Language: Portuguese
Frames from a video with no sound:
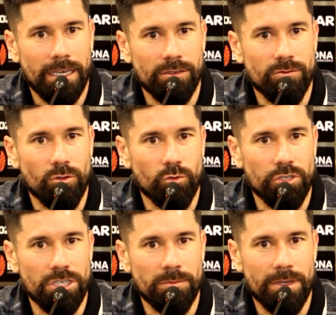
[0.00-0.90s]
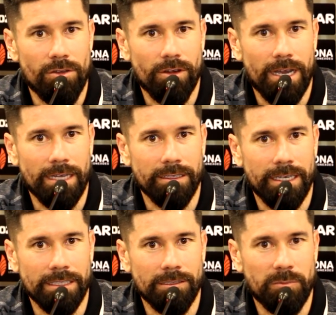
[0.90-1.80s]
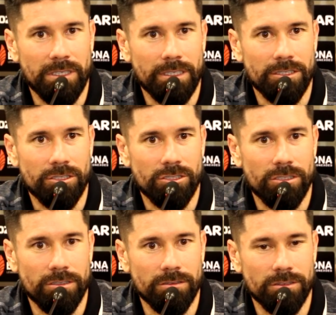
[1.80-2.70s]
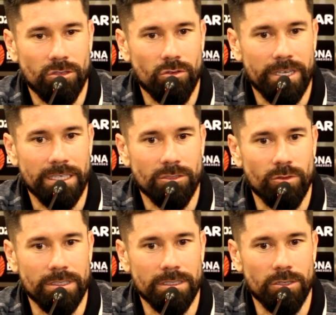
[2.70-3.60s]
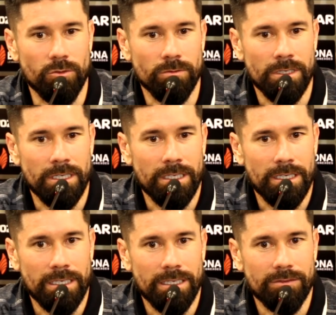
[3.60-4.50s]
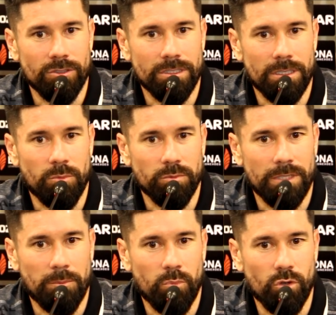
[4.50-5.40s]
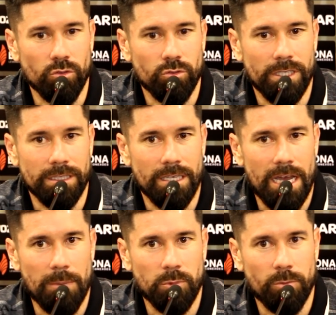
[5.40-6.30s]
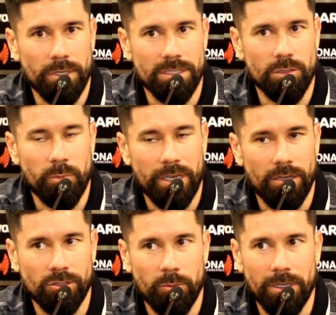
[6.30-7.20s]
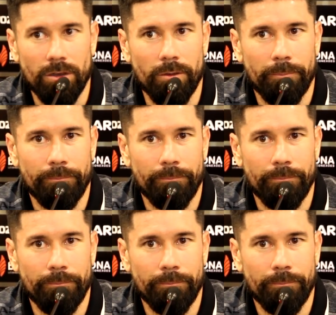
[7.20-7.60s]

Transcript: evoluir, melhorar, né? Independente de, de qualquer situação, você está pronto, né? Está apto para desempenhar o teu melhor.